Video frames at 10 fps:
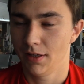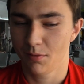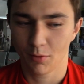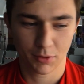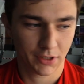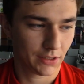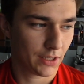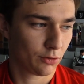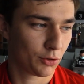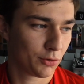Я могу
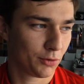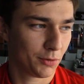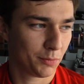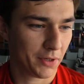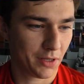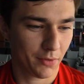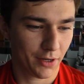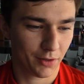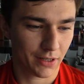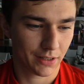сказать то, что
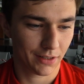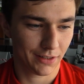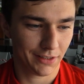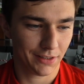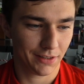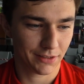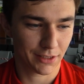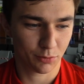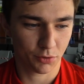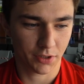понимаю, как они
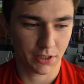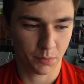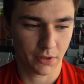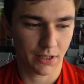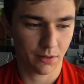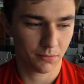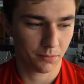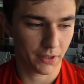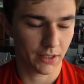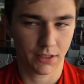соскучились по нам,
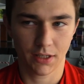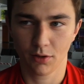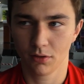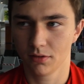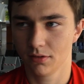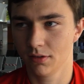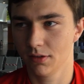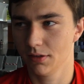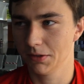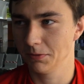по хоккею.
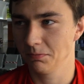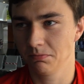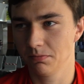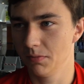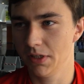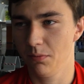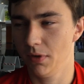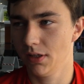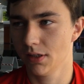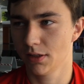А, мы не
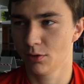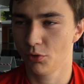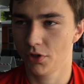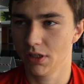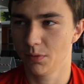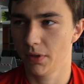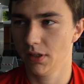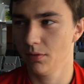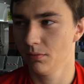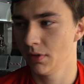менее соскучились по
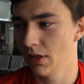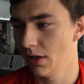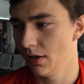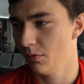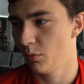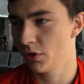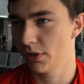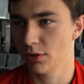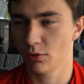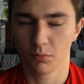ним. Прошлый
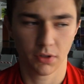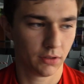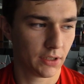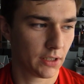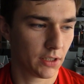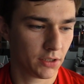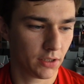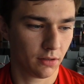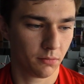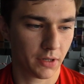сезон был
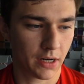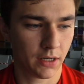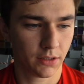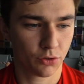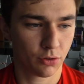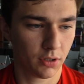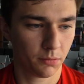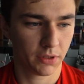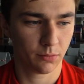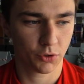достаточно морально
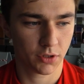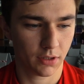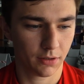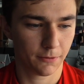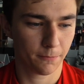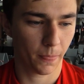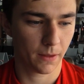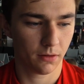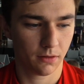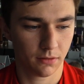тяжелым, потому что
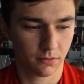а,